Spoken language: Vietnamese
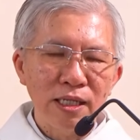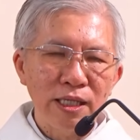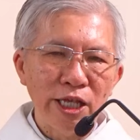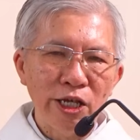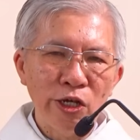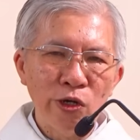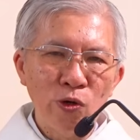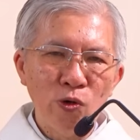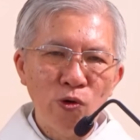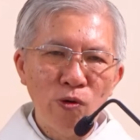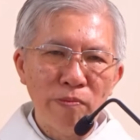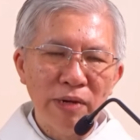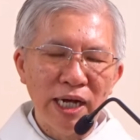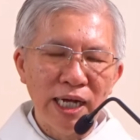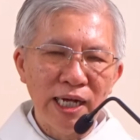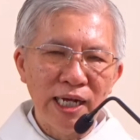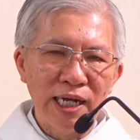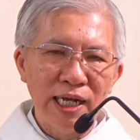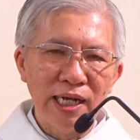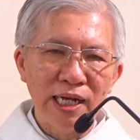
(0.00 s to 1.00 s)
nếu
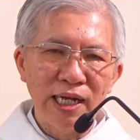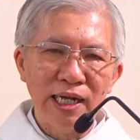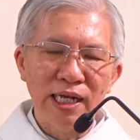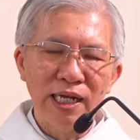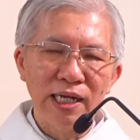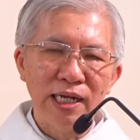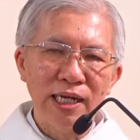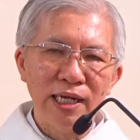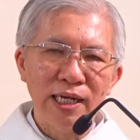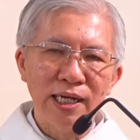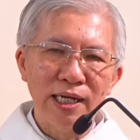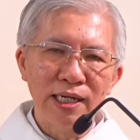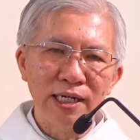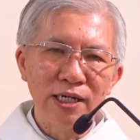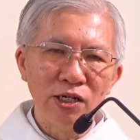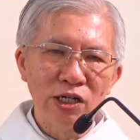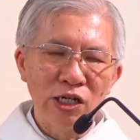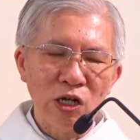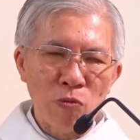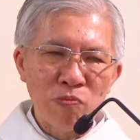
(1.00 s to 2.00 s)
mà
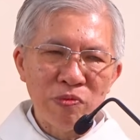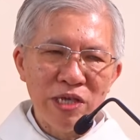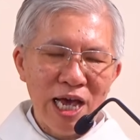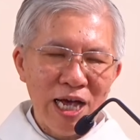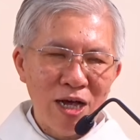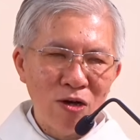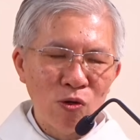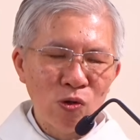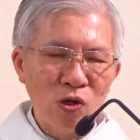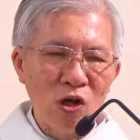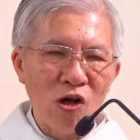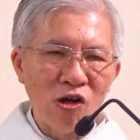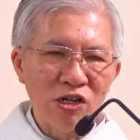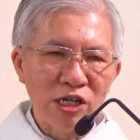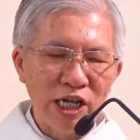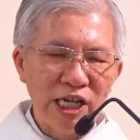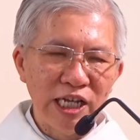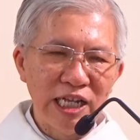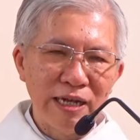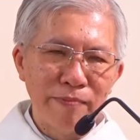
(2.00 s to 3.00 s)
người công giáo còn
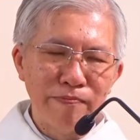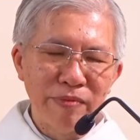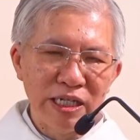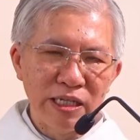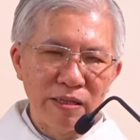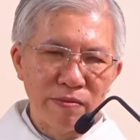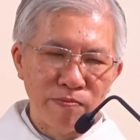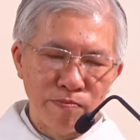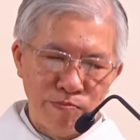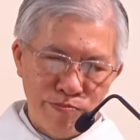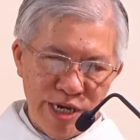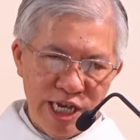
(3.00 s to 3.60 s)
nghĩ là mình